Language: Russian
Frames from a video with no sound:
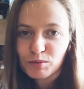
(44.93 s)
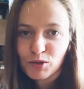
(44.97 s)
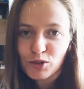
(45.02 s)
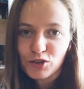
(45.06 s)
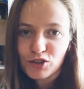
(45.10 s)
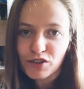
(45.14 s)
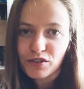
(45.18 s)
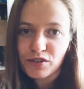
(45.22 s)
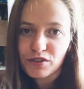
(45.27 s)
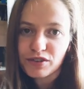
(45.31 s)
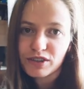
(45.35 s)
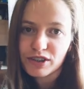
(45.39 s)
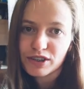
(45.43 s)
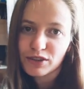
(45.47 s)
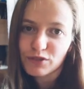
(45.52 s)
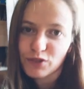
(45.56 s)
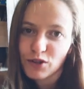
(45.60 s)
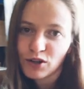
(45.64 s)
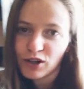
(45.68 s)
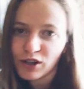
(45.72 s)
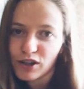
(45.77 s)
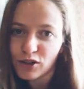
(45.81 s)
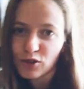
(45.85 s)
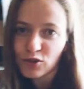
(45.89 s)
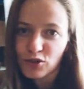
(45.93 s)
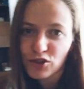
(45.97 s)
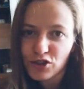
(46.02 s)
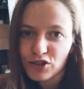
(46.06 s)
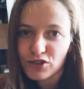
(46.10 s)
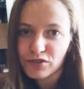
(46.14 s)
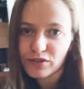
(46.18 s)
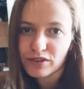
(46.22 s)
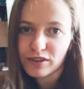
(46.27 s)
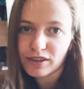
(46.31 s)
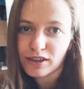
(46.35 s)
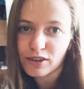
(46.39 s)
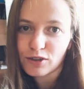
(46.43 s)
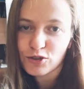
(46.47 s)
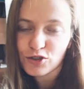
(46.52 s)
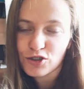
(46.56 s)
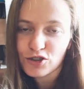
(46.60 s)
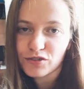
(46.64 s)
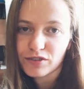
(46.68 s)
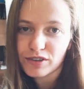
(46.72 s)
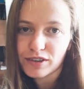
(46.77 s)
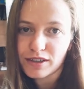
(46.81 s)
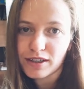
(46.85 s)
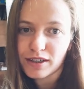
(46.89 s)
тоже всего хорошего,
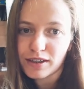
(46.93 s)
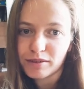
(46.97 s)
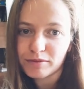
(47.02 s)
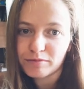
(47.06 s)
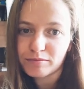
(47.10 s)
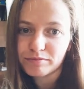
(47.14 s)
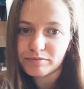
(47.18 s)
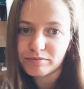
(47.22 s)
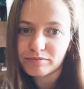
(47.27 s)
хорошего дня.